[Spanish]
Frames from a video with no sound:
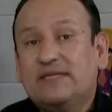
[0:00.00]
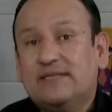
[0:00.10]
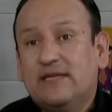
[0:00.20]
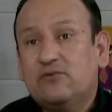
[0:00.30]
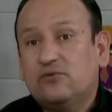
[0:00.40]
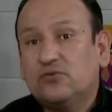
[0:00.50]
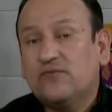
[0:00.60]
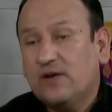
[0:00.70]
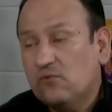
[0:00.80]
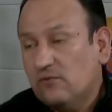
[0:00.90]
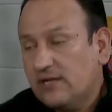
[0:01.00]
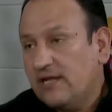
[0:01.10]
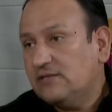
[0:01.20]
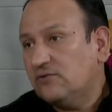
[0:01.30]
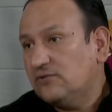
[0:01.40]
además está dentro de sus
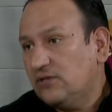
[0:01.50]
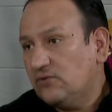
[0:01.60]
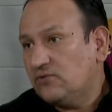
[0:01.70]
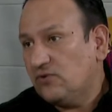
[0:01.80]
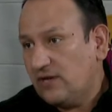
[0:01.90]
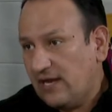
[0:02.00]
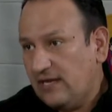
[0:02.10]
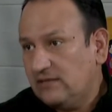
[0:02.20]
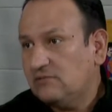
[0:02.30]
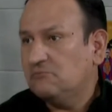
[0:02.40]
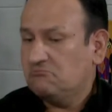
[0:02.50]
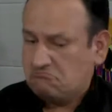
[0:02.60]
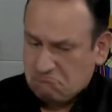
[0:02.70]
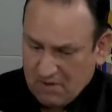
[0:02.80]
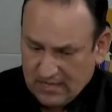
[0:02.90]
facultades constitucionales
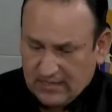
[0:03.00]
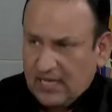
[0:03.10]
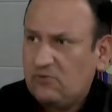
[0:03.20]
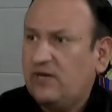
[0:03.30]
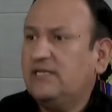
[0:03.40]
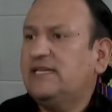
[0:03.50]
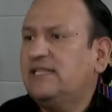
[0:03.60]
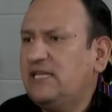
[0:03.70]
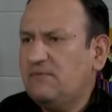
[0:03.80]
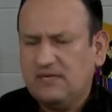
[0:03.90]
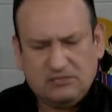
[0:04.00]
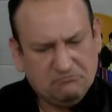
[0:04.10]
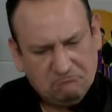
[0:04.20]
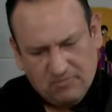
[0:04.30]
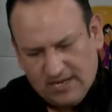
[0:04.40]
mandar
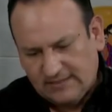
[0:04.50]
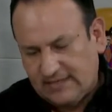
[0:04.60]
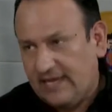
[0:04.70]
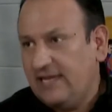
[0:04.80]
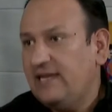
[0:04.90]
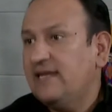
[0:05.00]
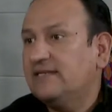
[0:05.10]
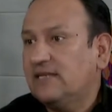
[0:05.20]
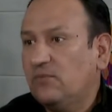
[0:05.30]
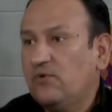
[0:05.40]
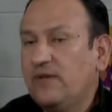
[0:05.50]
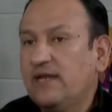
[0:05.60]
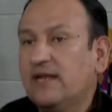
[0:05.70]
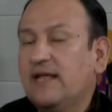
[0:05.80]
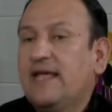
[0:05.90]
iniciativas. Hasta ahí está muy
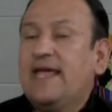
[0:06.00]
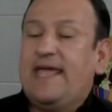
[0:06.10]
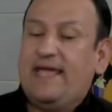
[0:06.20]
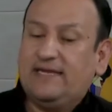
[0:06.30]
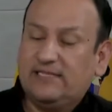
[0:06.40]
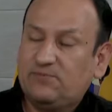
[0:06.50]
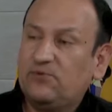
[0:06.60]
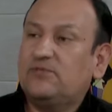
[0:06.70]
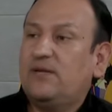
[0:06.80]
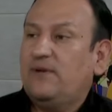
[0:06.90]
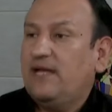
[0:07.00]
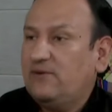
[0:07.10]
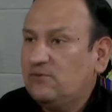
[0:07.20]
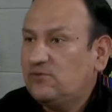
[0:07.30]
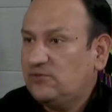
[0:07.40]
bien. es. responsabilidad
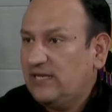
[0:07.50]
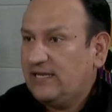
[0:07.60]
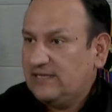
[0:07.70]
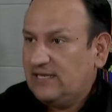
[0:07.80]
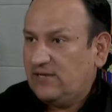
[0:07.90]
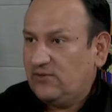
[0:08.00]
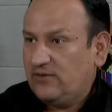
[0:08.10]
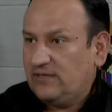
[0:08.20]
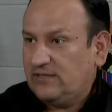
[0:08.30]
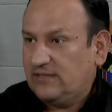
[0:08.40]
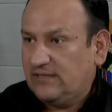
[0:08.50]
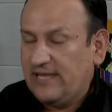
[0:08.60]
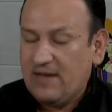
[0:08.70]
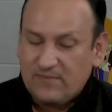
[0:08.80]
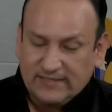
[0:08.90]
de nuestros legisladores
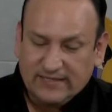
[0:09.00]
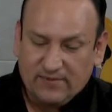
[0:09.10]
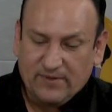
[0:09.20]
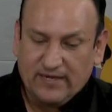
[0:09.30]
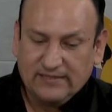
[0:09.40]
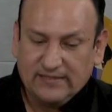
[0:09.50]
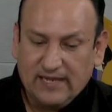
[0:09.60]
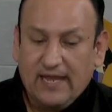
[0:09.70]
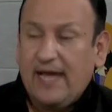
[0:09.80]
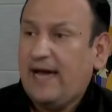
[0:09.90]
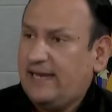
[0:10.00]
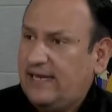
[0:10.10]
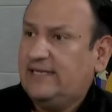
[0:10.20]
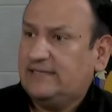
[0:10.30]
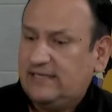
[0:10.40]
de ambas cámaras
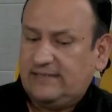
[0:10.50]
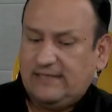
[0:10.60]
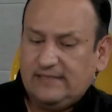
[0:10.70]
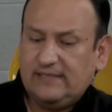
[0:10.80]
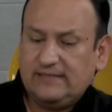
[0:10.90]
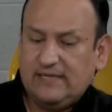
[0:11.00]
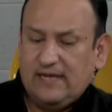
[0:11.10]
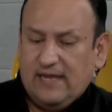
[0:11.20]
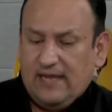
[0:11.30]
analizar si esas